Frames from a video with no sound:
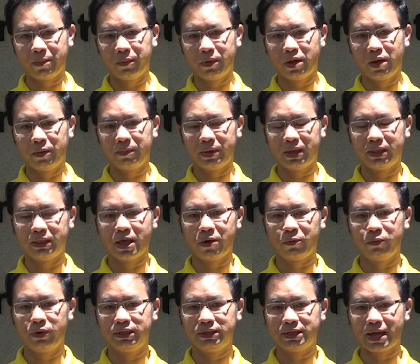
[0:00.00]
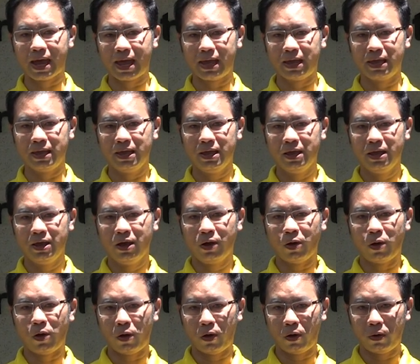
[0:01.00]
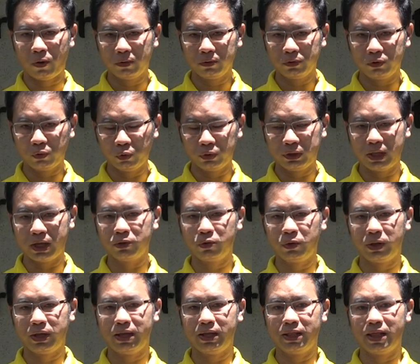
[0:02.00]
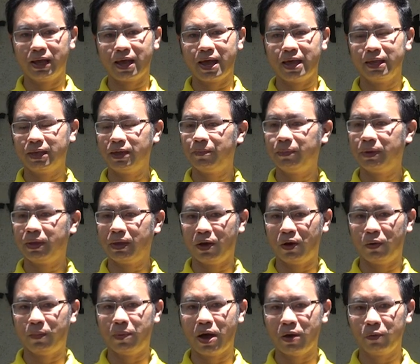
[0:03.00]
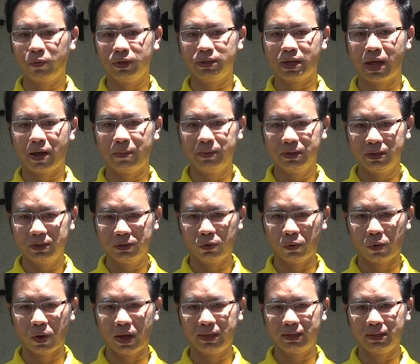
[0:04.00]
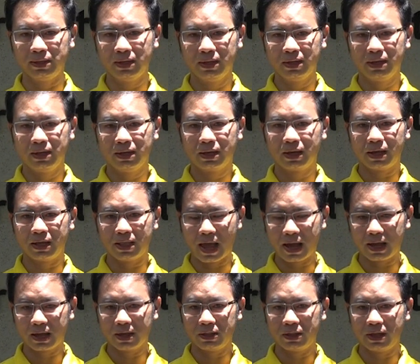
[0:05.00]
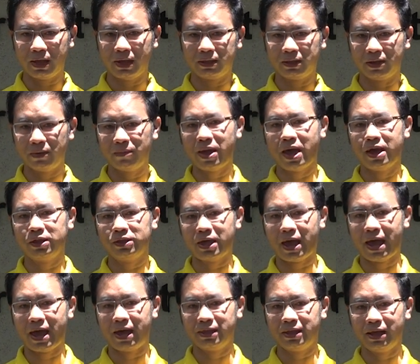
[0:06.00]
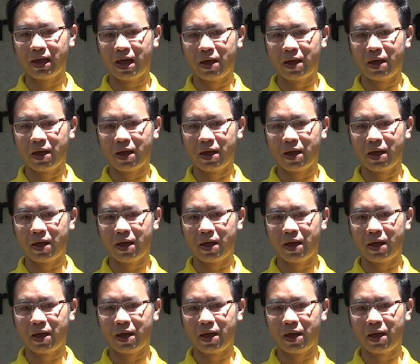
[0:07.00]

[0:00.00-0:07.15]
บ ก็เป็นนักวิจัยของศูนย์เทคโนโลยีหลังการเก็บเกี่ยวภาควิชาพืชสวนคณะเกษตรกำแพงแสนนะ